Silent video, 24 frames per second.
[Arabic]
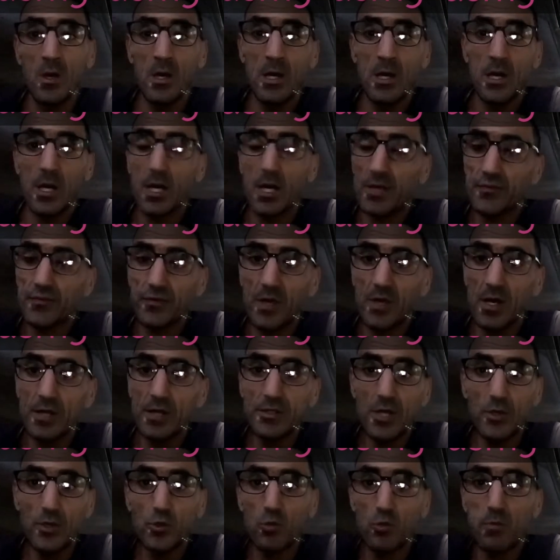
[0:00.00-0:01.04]
خطاء
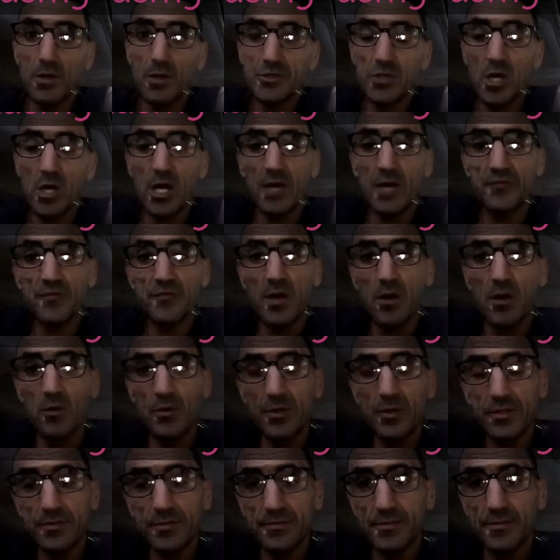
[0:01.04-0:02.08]
نحن البشر
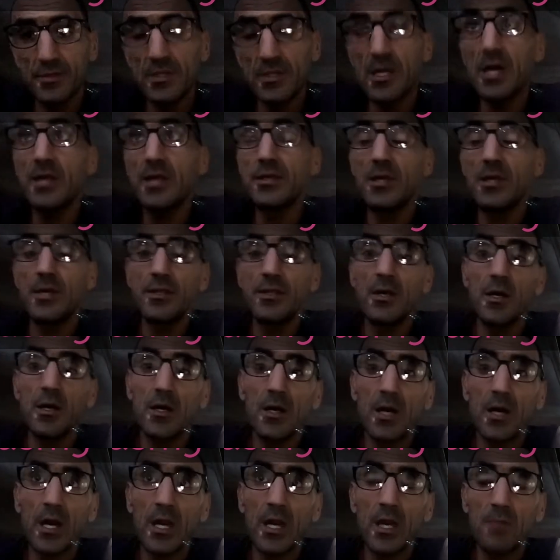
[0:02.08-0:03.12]
خطاؤون لاننا
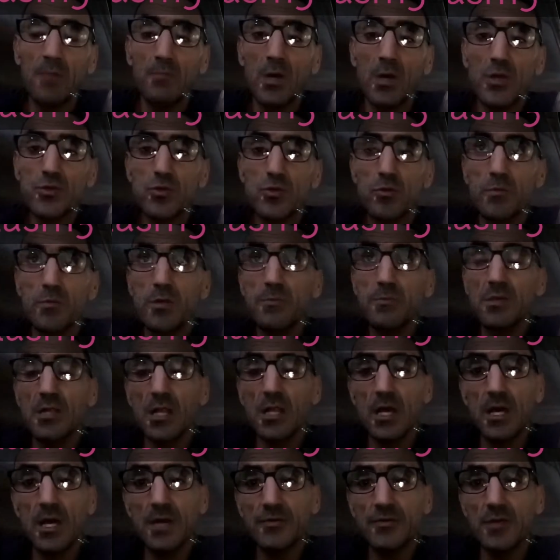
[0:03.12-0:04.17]
غير معصومين من
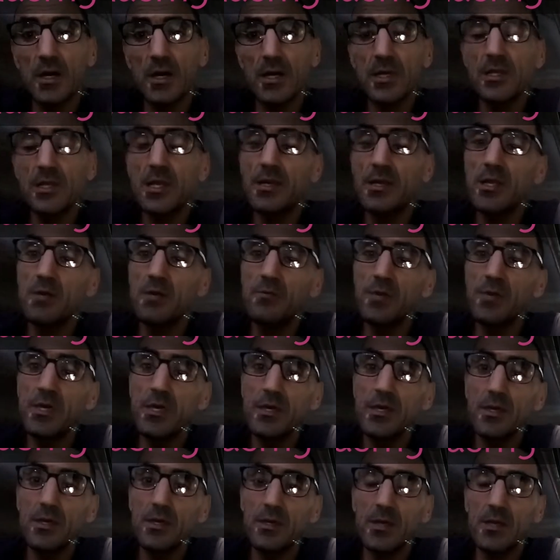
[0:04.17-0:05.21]
الاخطاء الى النبي
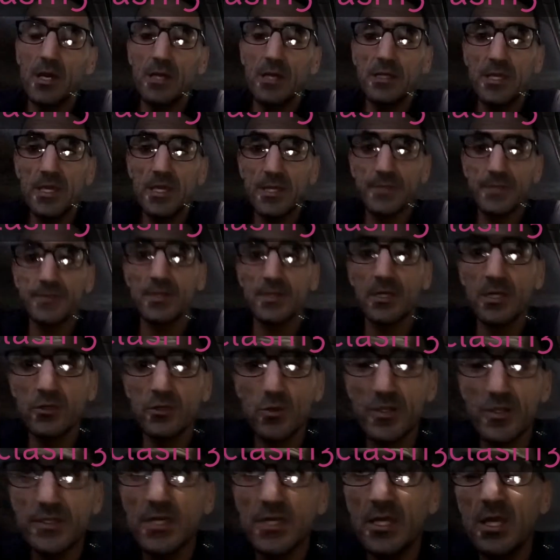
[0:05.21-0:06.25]
عليه الصلاه
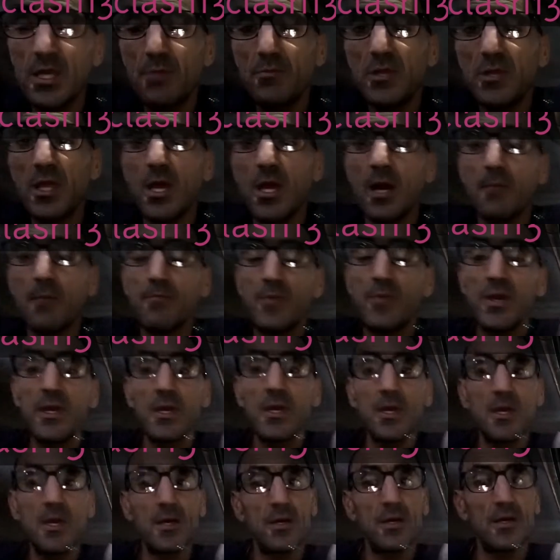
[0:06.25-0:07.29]
والسلام لربي
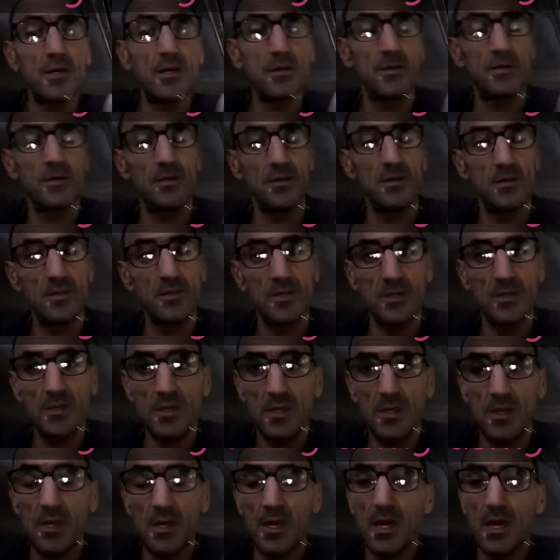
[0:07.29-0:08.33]

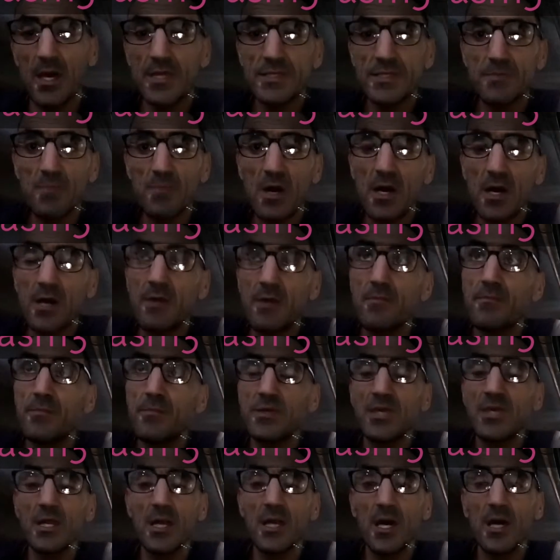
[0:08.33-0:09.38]
عصمه
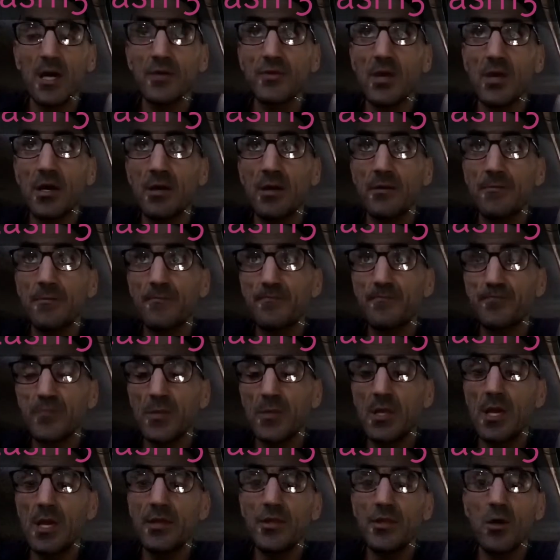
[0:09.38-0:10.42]
من الاخطاء
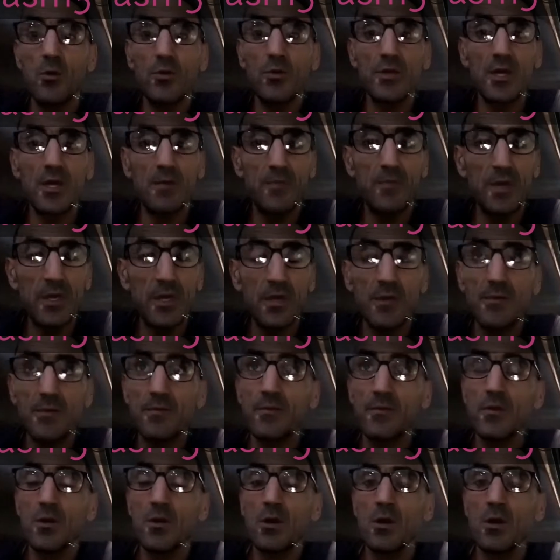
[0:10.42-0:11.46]
بأنه نبي
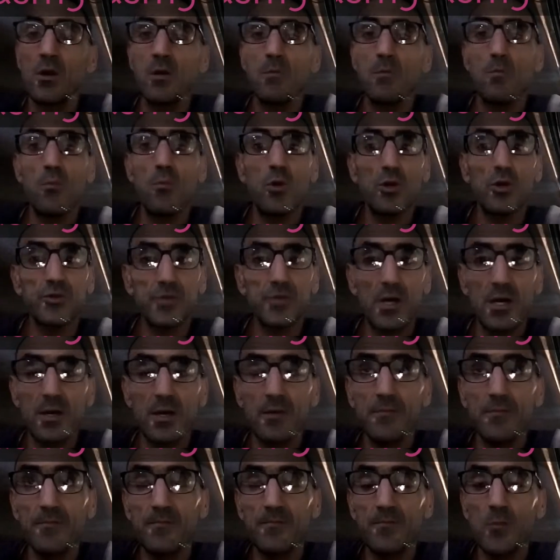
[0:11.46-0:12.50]
مختار
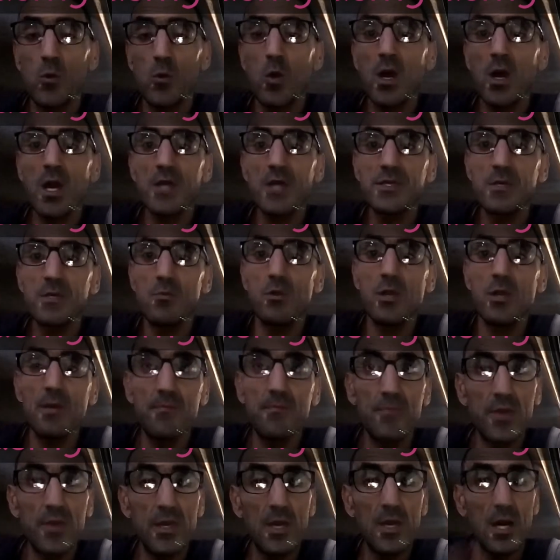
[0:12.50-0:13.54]
وخاتم
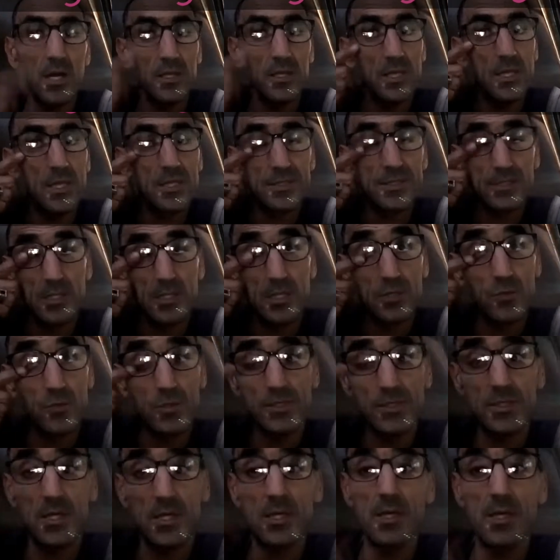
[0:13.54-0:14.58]
الأنبياء عليه الصلاة
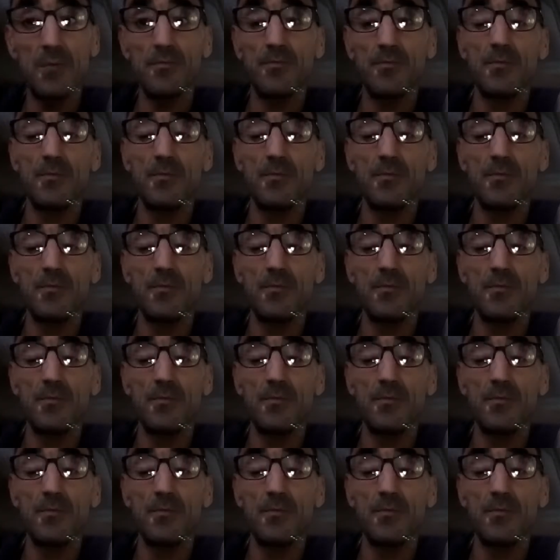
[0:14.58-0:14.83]
والسلام